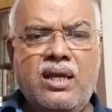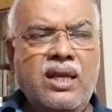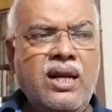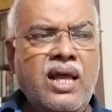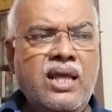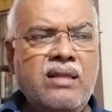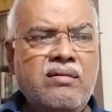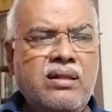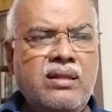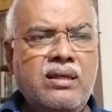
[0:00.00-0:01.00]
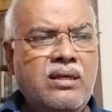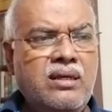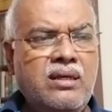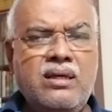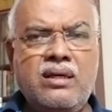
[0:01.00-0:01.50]
என்ன இது வந்து
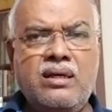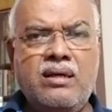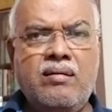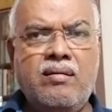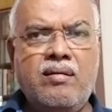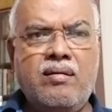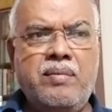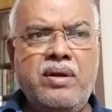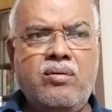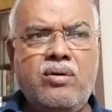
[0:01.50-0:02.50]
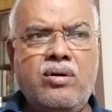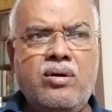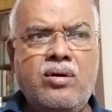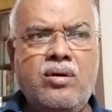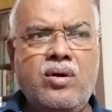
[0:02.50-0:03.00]
அப்படியே ஒரு
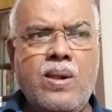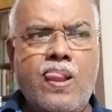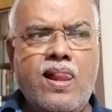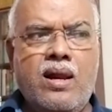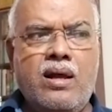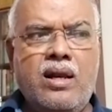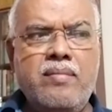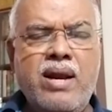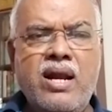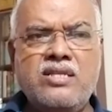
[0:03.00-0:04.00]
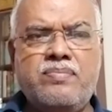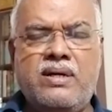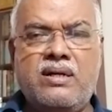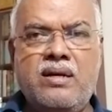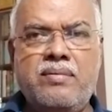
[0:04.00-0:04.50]
லிபரலைஸ்
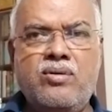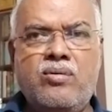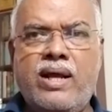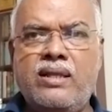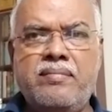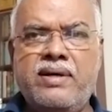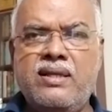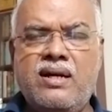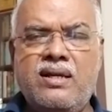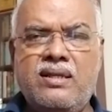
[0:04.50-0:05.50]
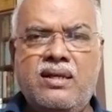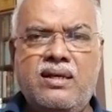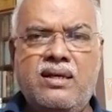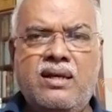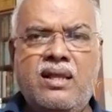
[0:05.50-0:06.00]
பண்ணுறது அப்படின்னு ஒரு வார்த்தையை பார்த்தேன் நான் அதில்
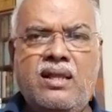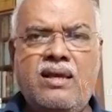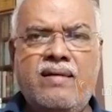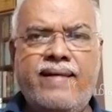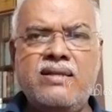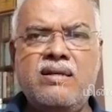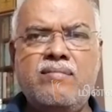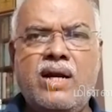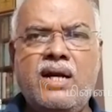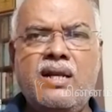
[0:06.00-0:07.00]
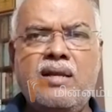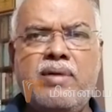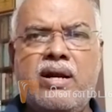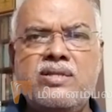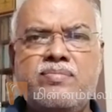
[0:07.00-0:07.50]
என்னது வேக்சின் மார்க்கெட்டை
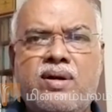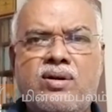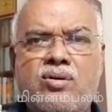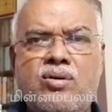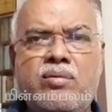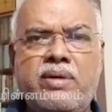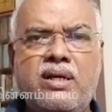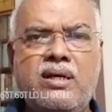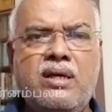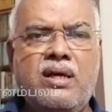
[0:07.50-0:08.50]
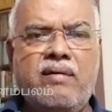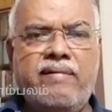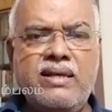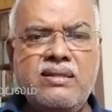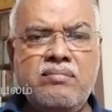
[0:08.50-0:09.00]
லிபரலைஸ் பண்ணுறோம் அப்படின்னு
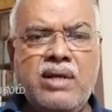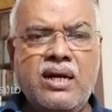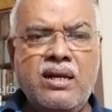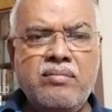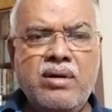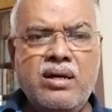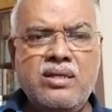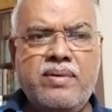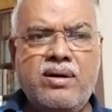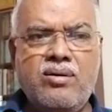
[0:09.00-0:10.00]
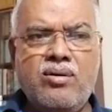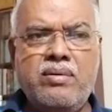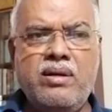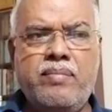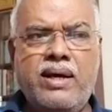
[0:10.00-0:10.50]
வேக்சின் மார்க்கெட்டை லிபரலைஸ் பண்ணுறோம்
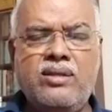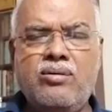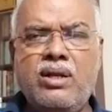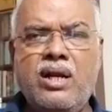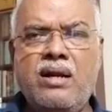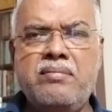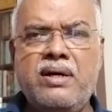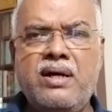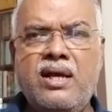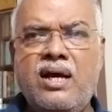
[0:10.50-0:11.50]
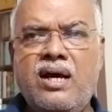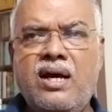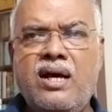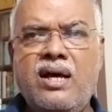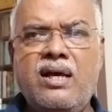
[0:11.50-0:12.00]
அப்படின்னு பார்த்த உடனே என்ன பண்ணேன் ஆஹா